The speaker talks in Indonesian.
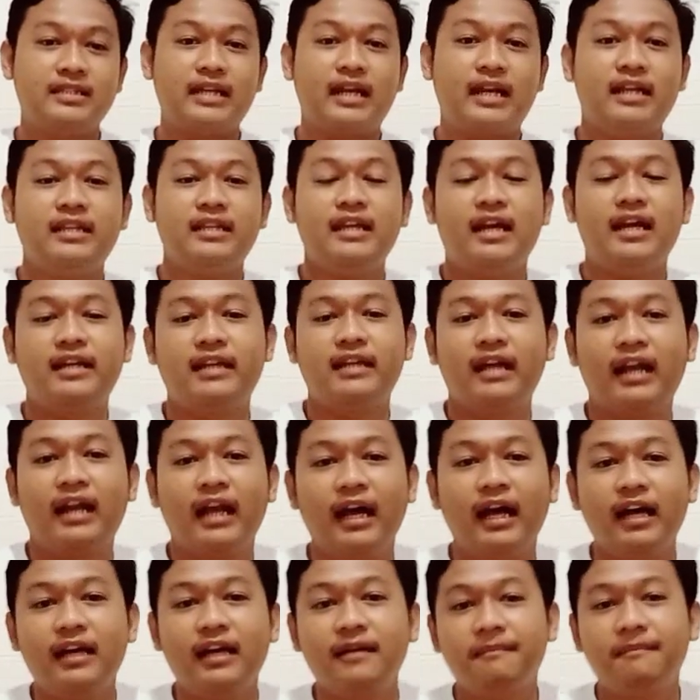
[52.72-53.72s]
Caranya
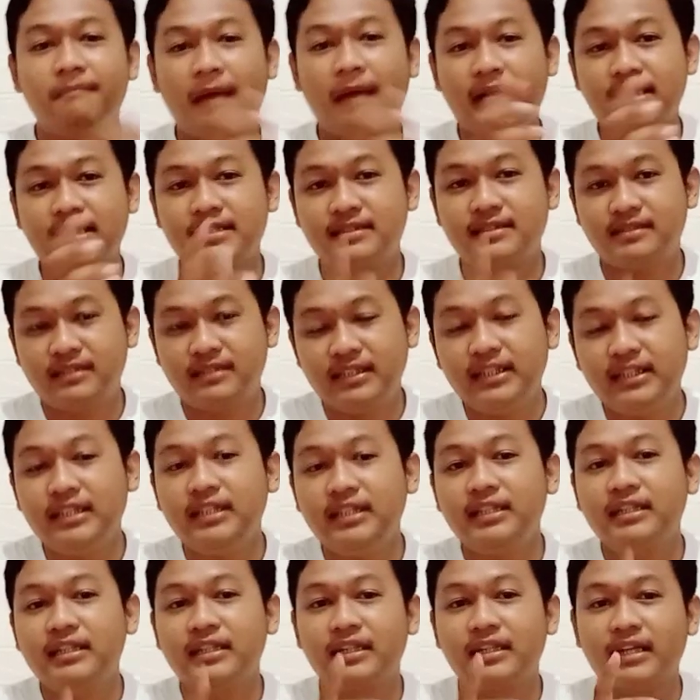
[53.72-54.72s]
adalah
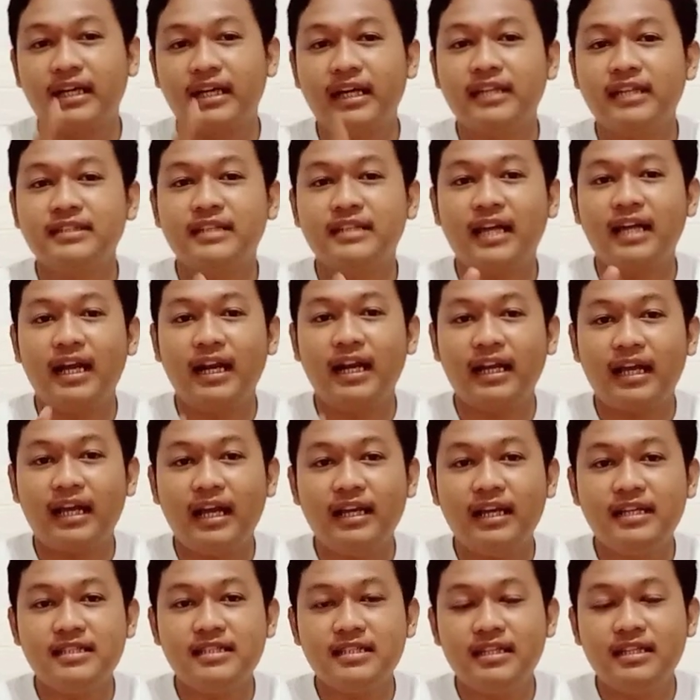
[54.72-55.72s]
pasti dengan
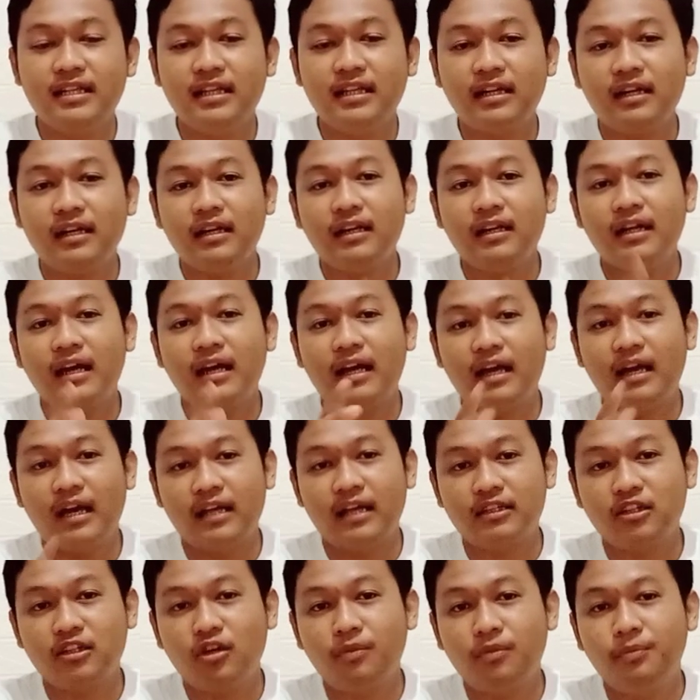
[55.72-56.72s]
alkali sealer
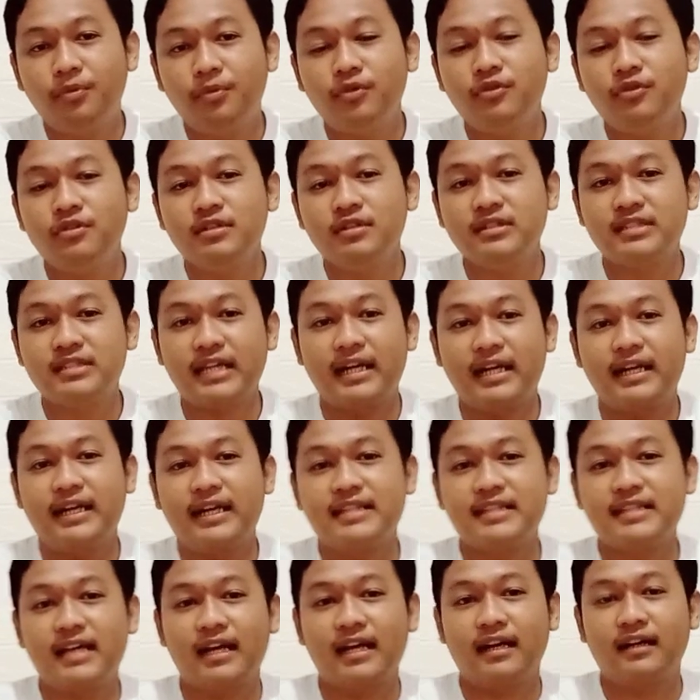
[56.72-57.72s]
ataupun cat
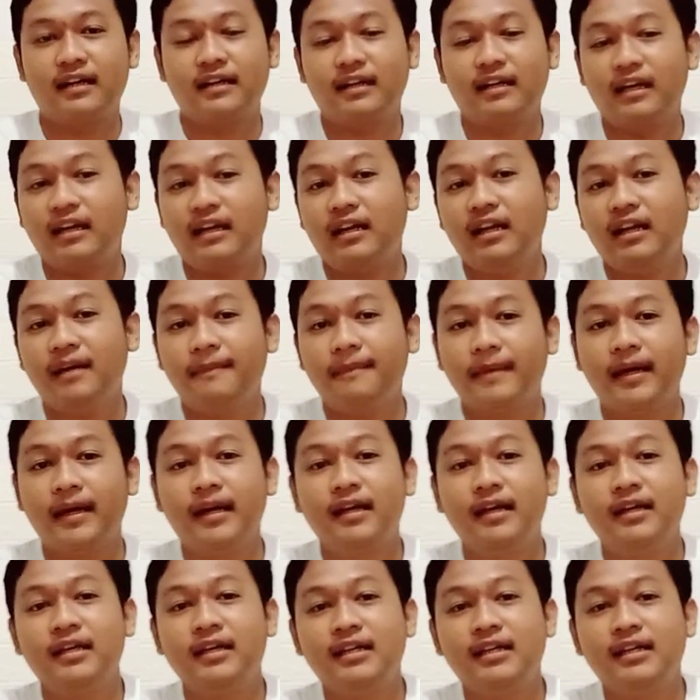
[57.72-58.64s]
dasar. Karena apa?